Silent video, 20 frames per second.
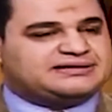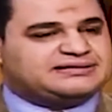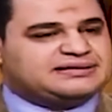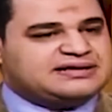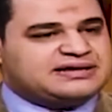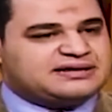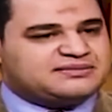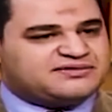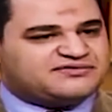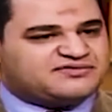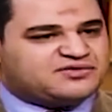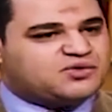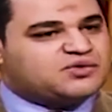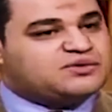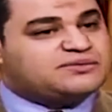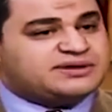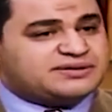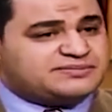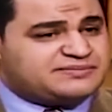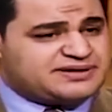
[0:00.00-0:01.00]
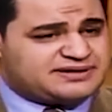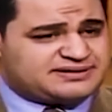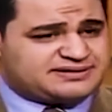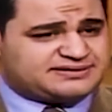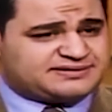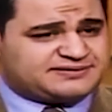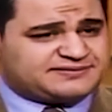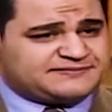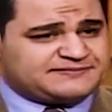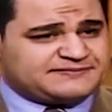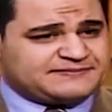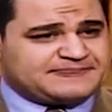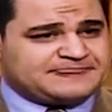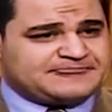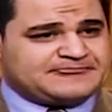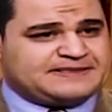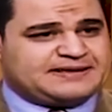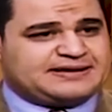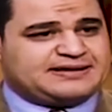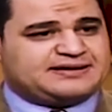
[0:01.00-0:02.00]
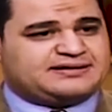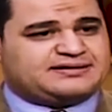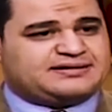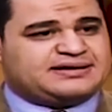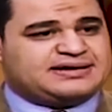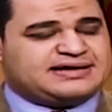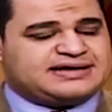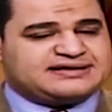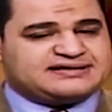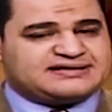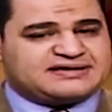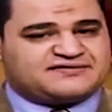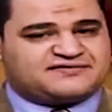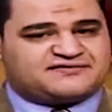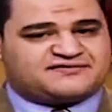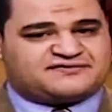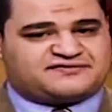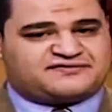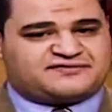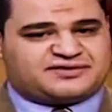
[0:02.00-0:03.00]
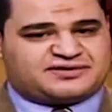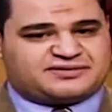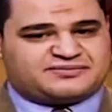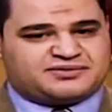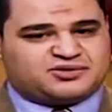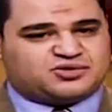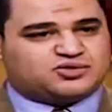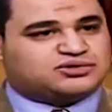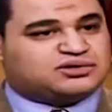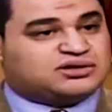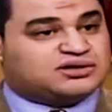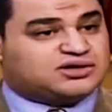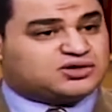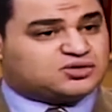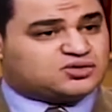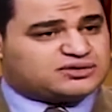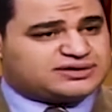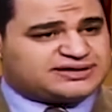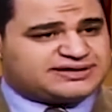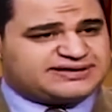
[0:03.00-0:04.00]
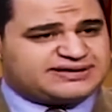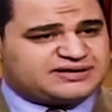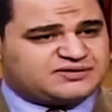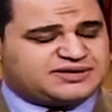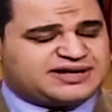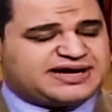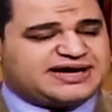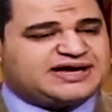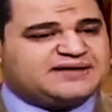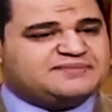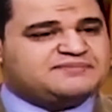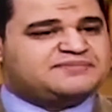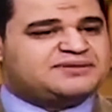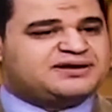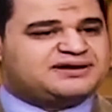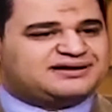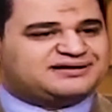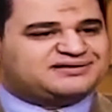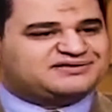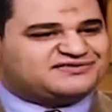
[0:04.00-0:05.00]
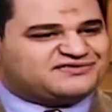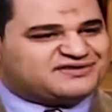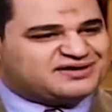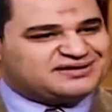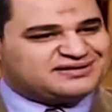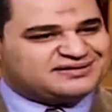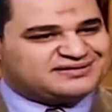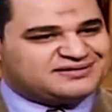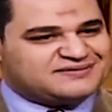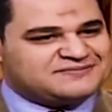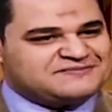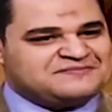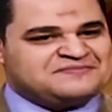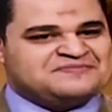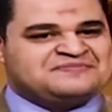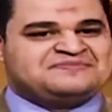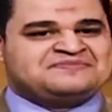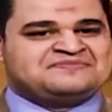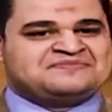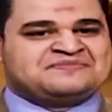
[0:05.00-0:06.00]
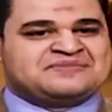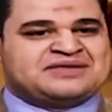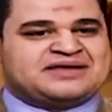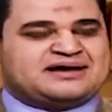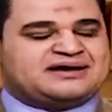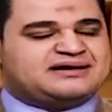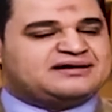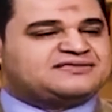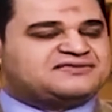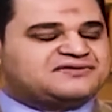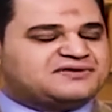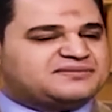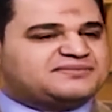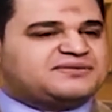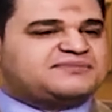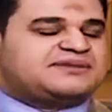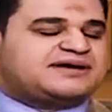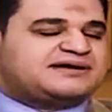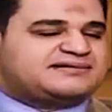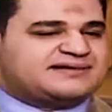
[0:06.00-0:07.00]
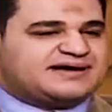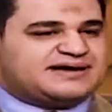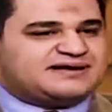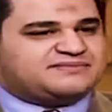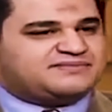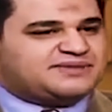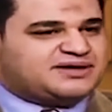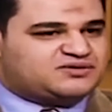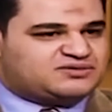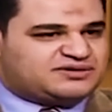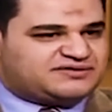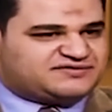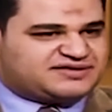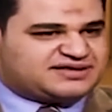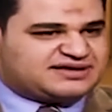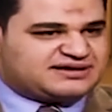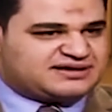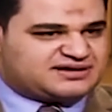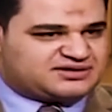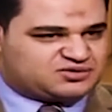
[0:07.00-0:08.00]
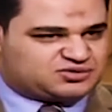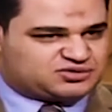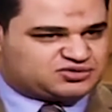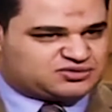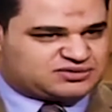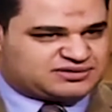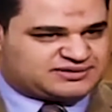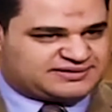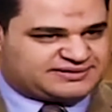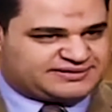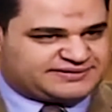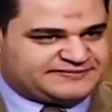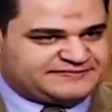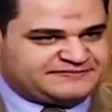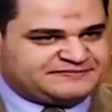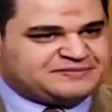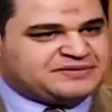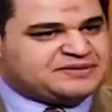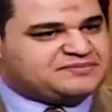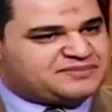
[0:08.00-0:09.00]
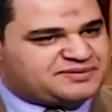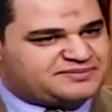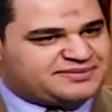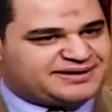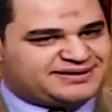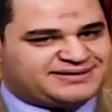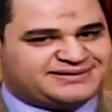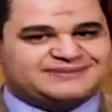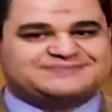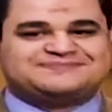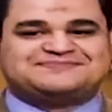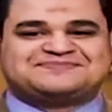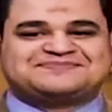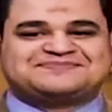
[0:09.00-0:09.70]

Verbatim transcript: عندنا مفهوم البر آه، للاسف بنطلقه كده ونحمل اطفالنا اكثر مما يتحملوا نفسيا يا دكتوره رانيا بمعنى